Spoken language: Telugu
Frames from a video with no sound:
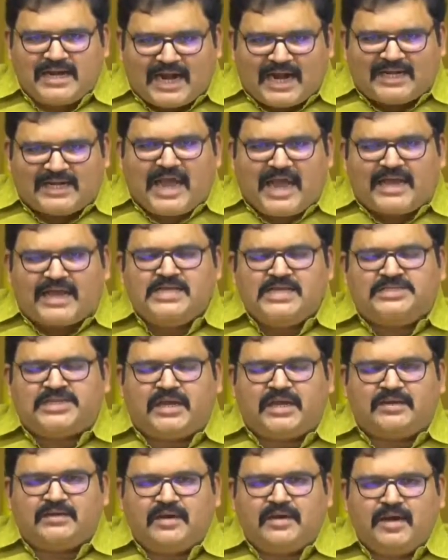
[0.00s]
దానిని
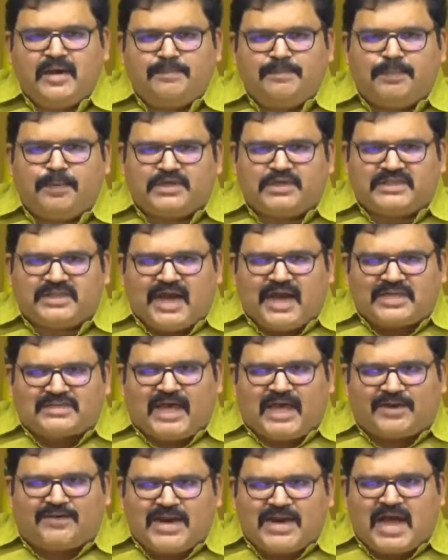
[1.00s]
అటకెక్కించి
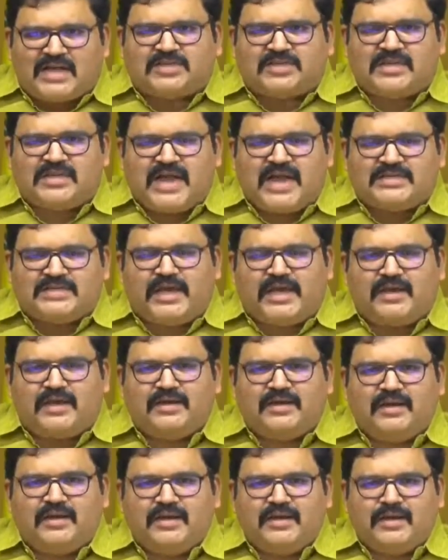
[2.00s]
పూర్తిగా సర్వనాశనం
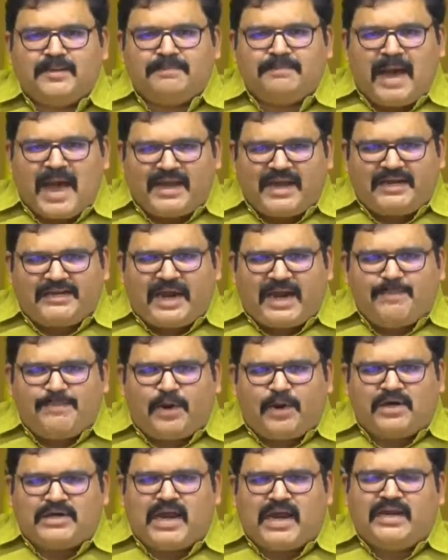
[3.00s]
చేసి
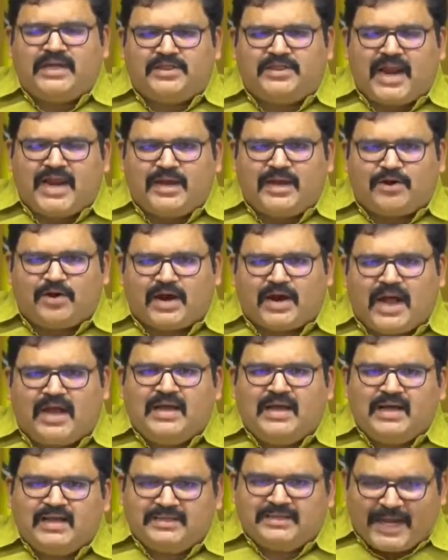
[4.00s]
మ్యారిటైమ్ బోర్డు నిధులన్నీ
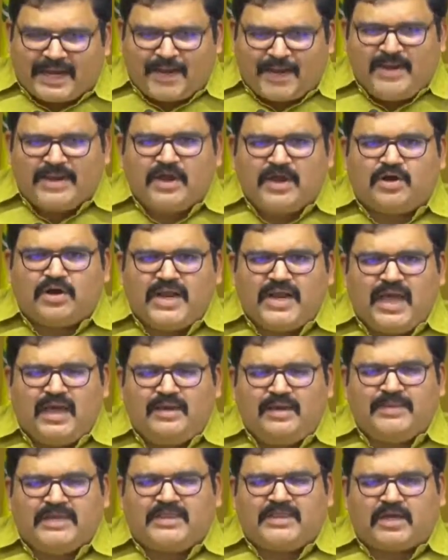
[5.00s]
కూడా
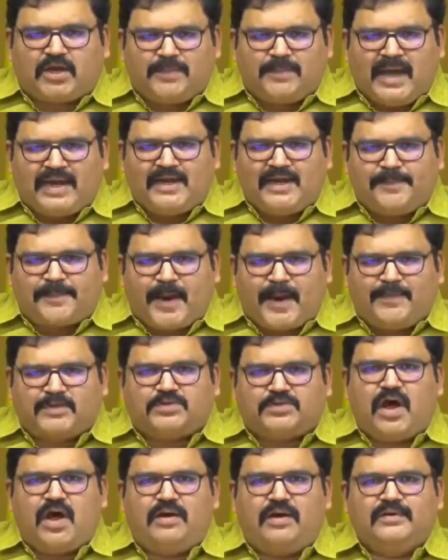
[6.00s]
దిగమింగుకుని మీ దిక్కుమాలిన
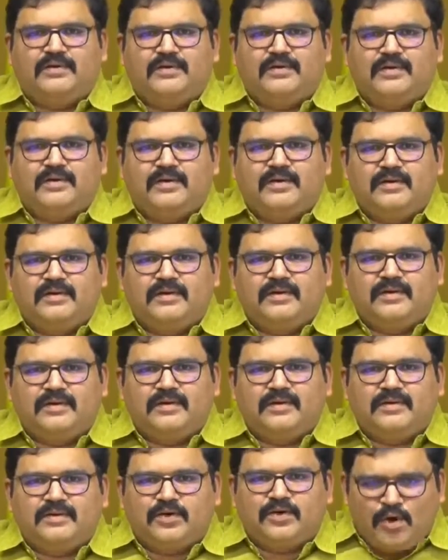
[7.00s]
ప్రభుత్వం
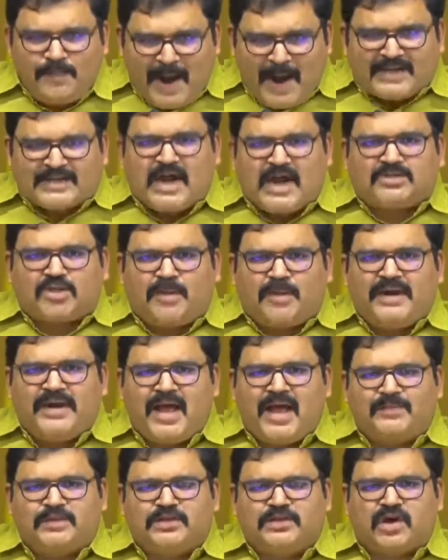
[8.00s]
నువ్వు
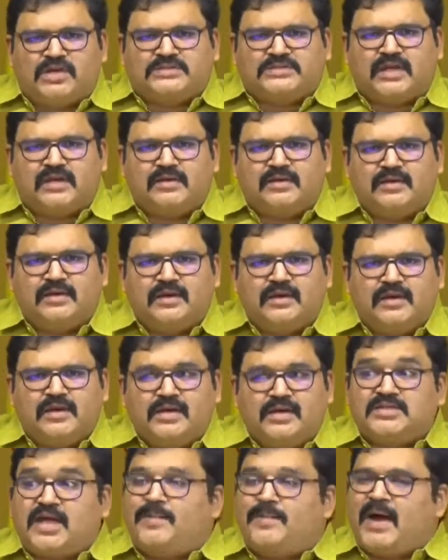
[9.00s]
మాట్లాడుతావు మీడియా ముందుకు వచ్చి
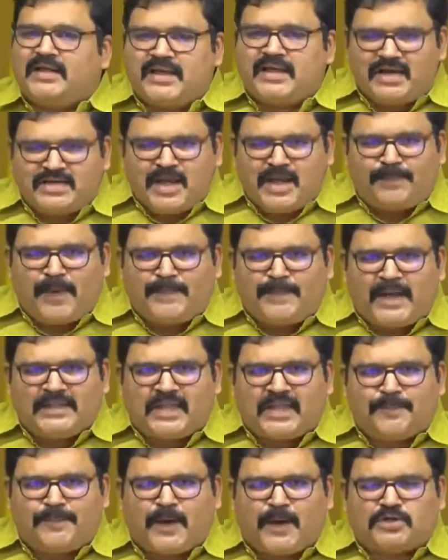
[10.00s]
సమాధానం చెప్పు
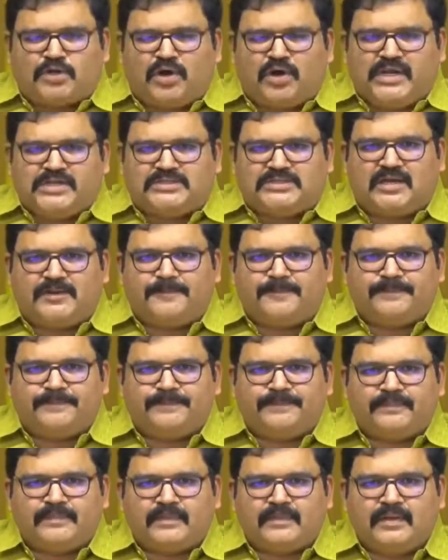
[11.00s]
బందర్ పోర్టు గురించి